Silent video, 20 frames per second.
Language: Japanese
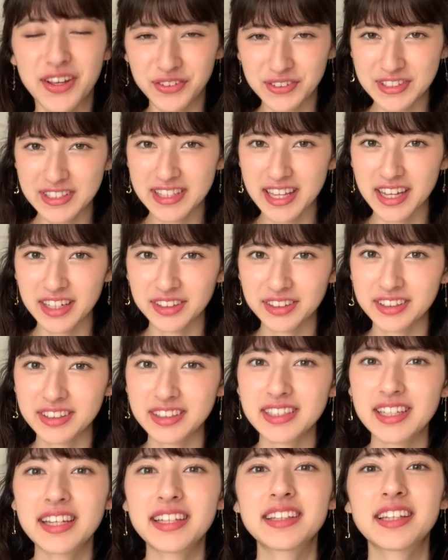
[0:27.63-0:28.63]

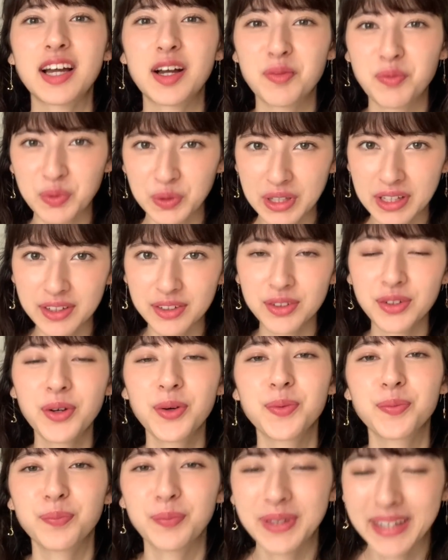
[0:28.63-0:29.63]
イフスタイルクリエイターモデルの
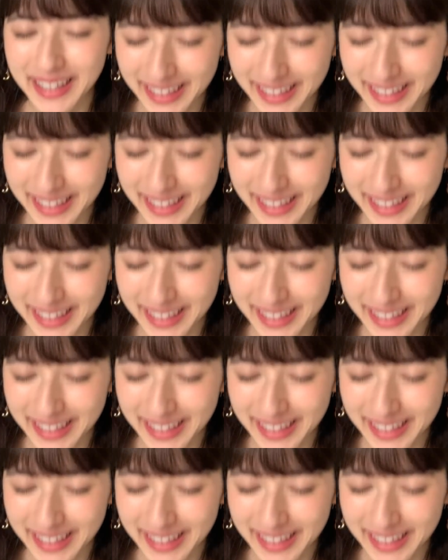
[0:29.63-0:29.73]
未